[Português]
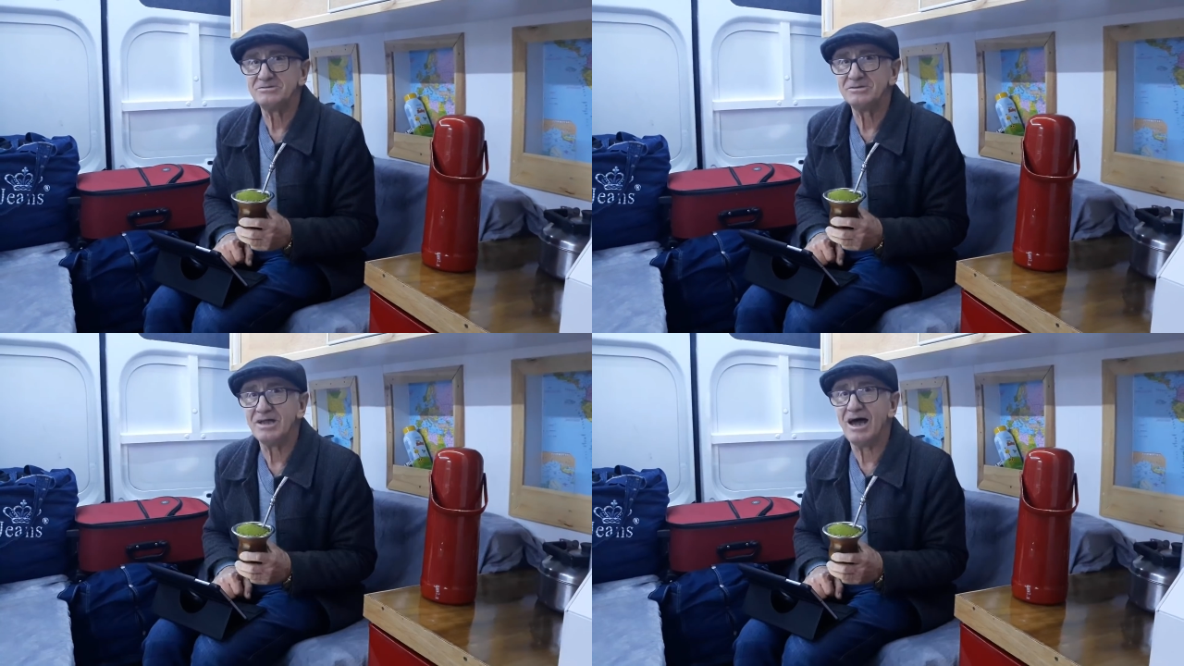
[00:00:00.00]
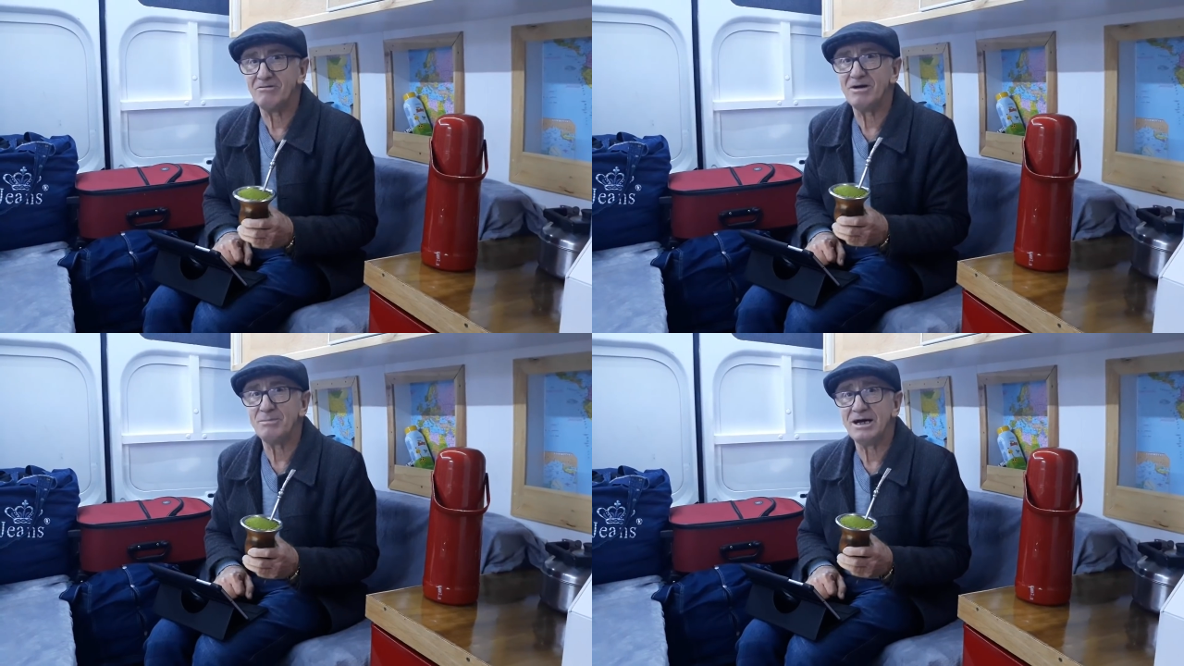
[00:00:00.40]
da
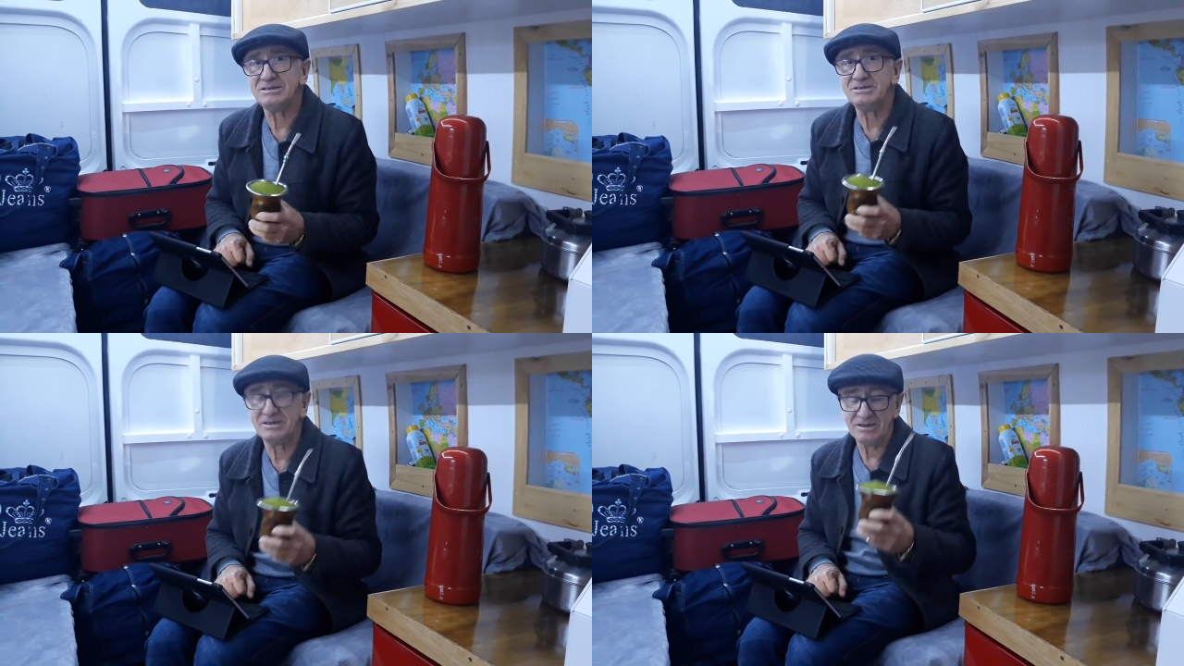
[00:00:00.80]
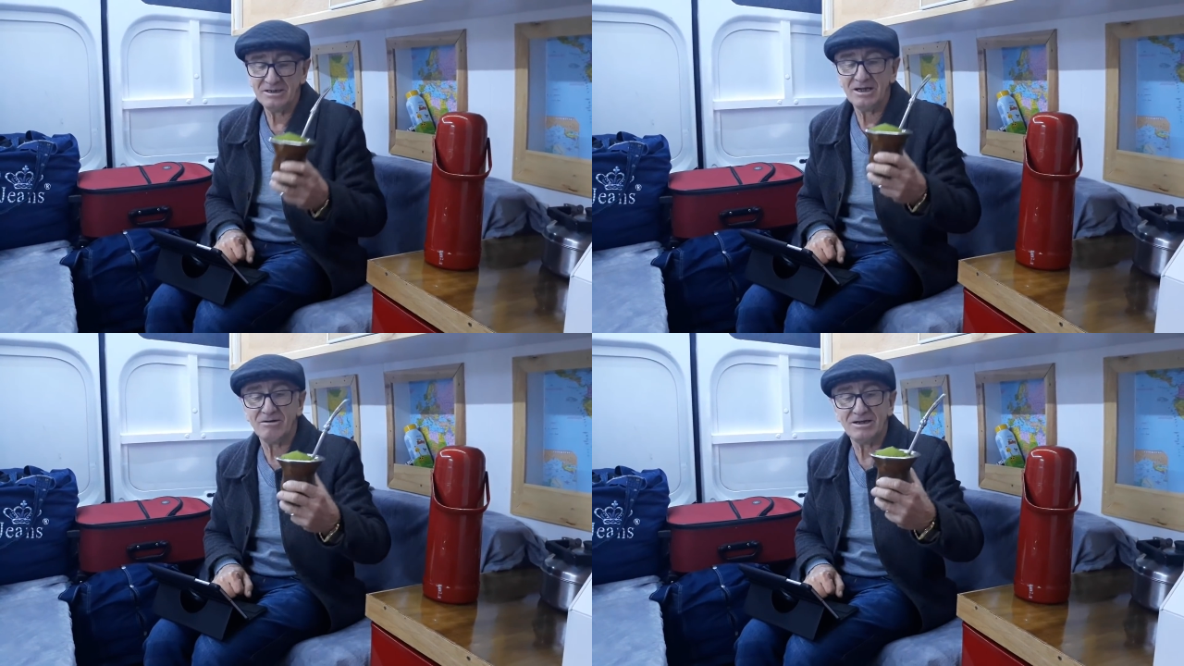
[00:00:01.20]
erva mate,
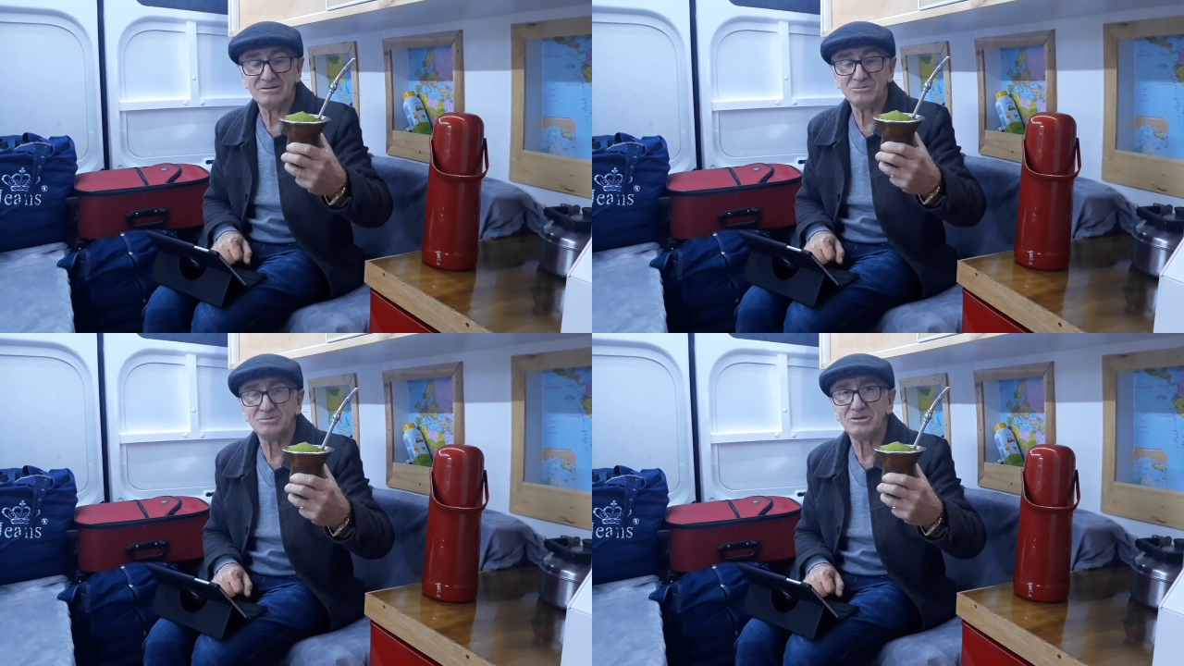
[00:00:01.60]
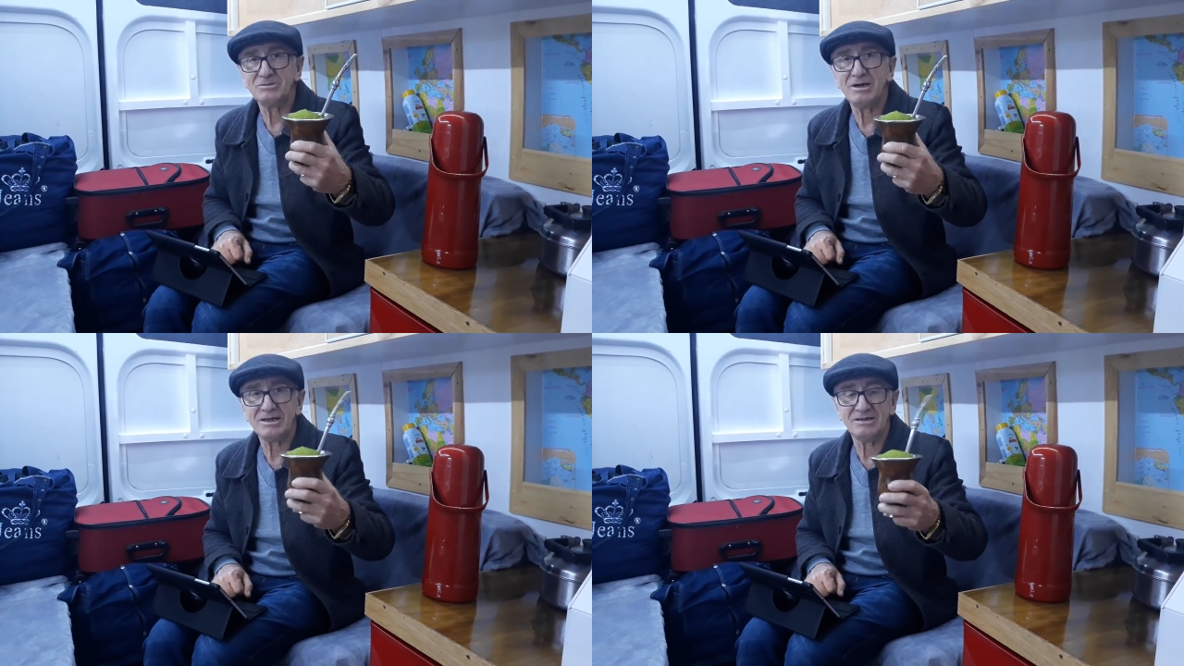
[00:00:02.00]
e agora estamos tomando
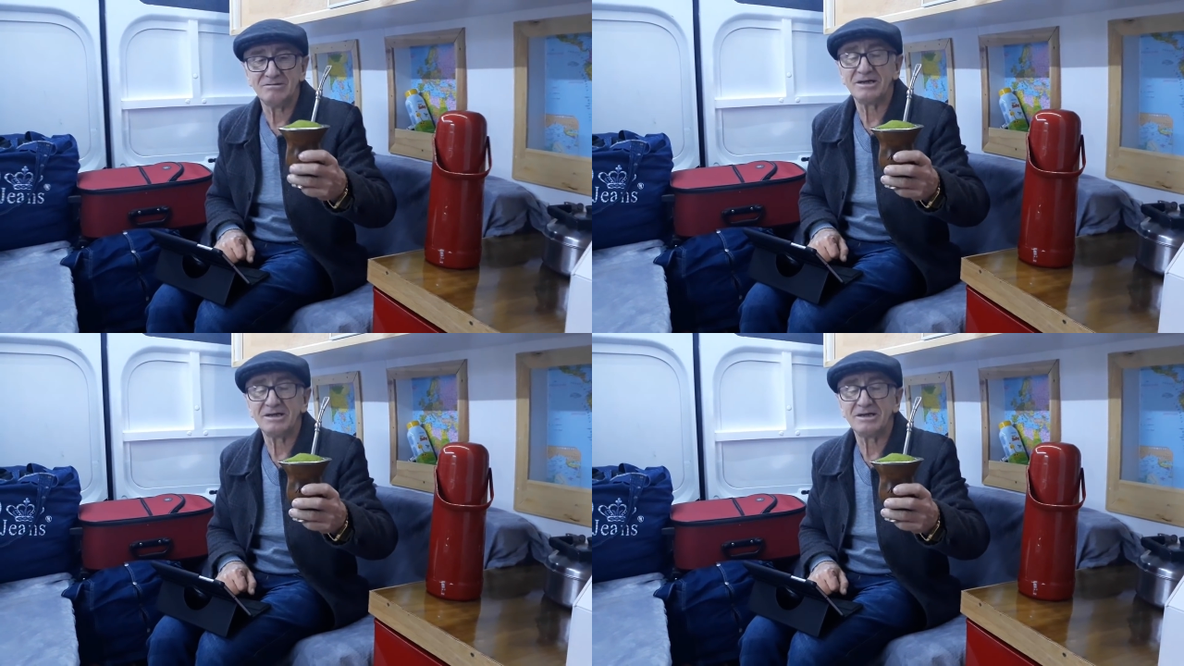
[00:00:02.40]
chimarrão.